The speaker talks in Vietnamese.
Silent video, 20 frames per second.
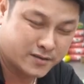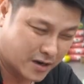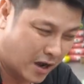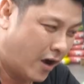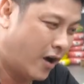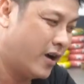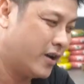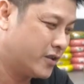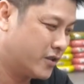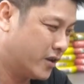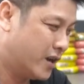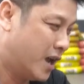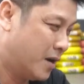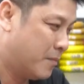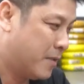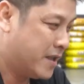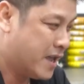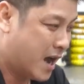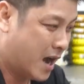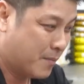Đó, cho
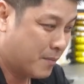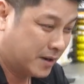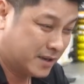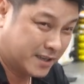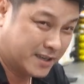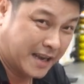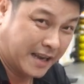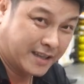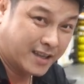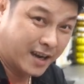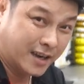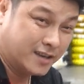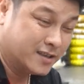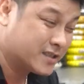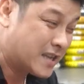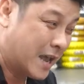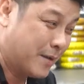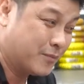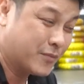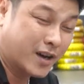nên bây giờ mình sẽ chạy thử
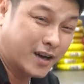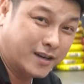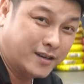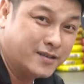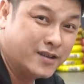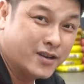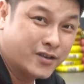xem thử